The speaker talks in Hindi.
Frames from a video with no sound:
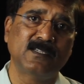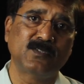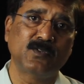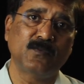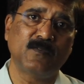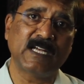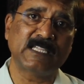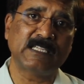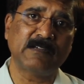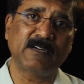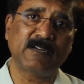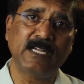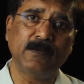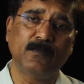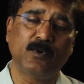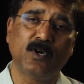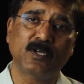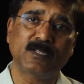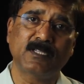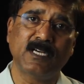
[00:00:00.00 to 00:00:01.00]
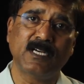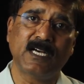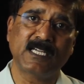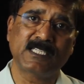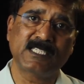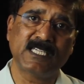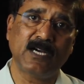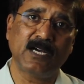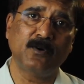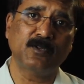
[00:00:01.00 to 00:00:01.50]
जो वातावरण है बहुत
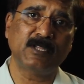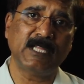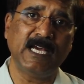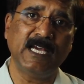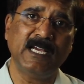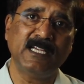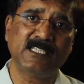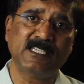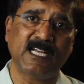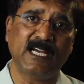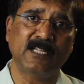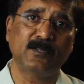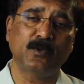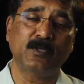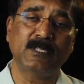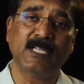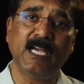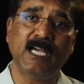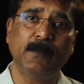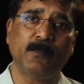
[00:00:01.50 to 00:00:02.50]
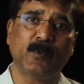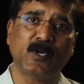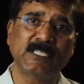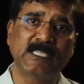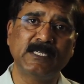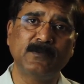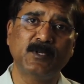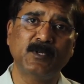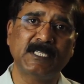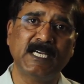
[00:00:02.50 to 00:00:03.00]
अच्छा होता है शांत होता है
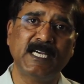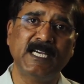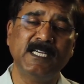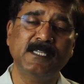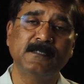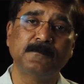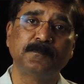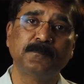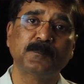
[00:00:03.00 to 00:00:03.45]
पॉजिटिव होता है